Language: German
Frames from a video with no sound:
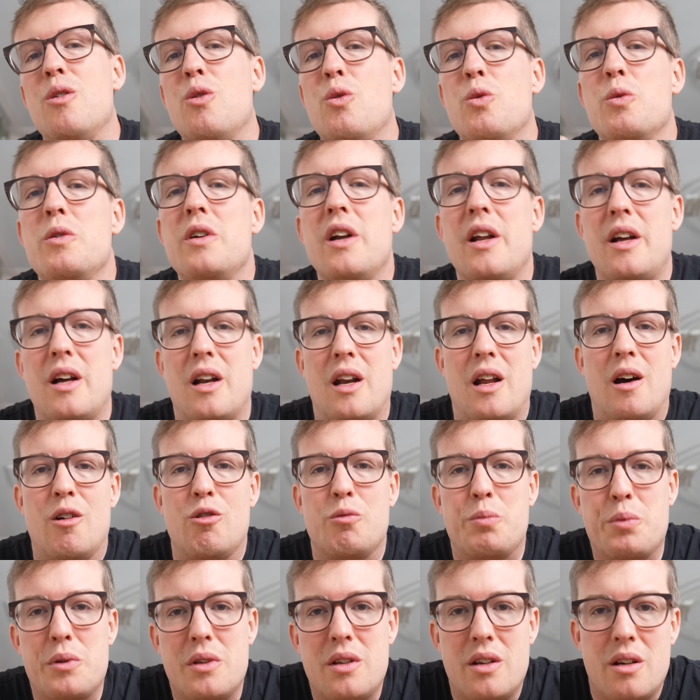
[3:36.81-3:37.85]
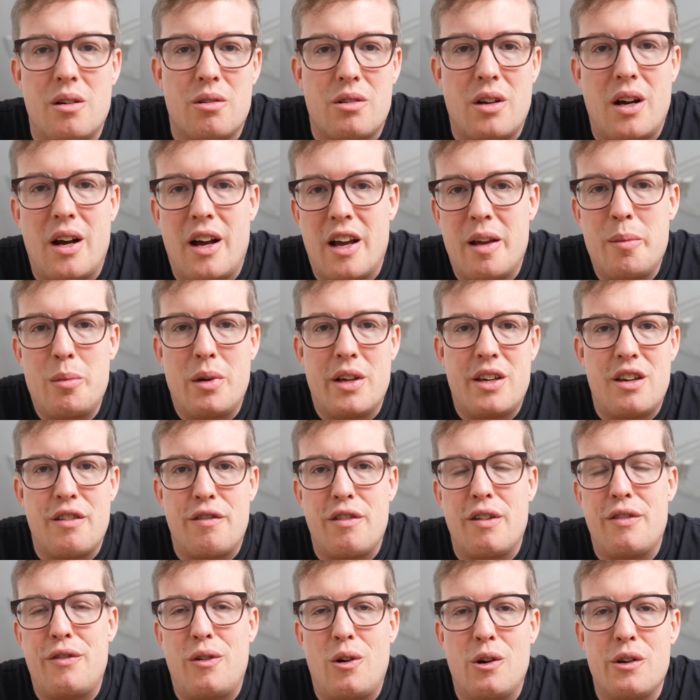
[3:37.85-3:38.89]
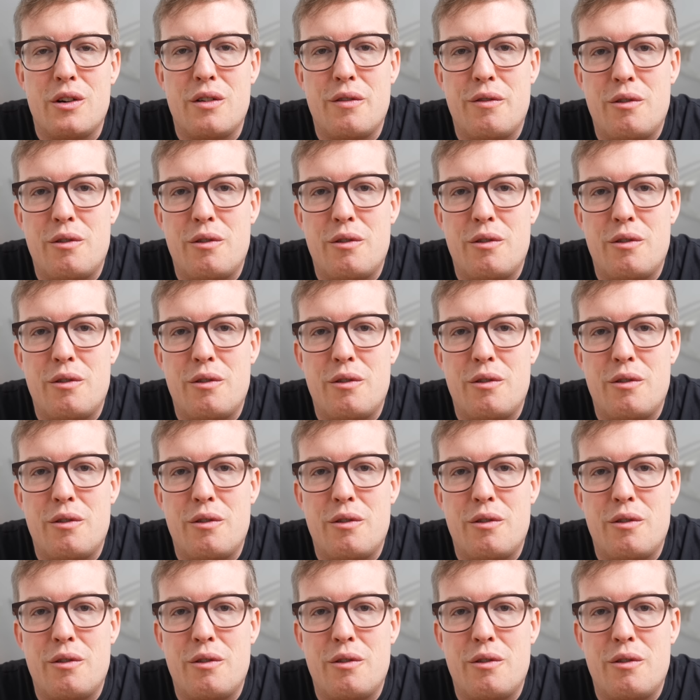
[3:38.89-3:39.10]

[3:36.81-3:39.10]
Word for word: unerlaubte oder heimliche Verfolgen